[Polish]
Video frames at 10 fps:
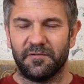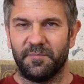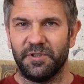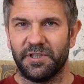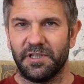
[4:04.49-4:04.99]

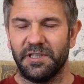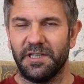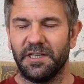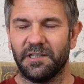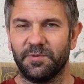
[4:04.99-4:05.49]
wbić
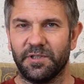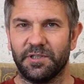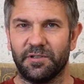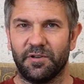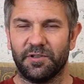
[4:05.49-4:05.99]
klina, dobrze
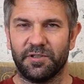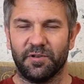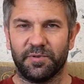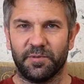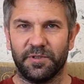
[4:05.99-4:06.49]
jest kogoś
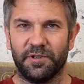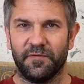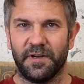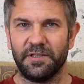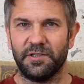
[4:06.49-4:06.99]

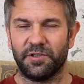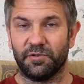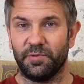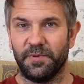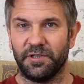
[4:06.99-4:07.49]
skompromitować czy
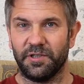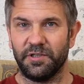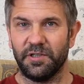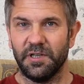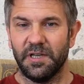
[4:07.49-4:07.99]

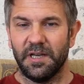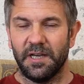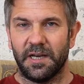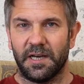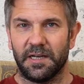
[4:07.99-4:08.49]
ośmieszyć,
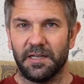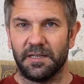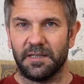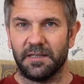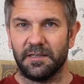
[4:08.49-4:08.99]

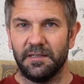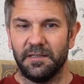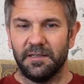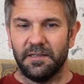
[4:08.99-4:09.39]
ale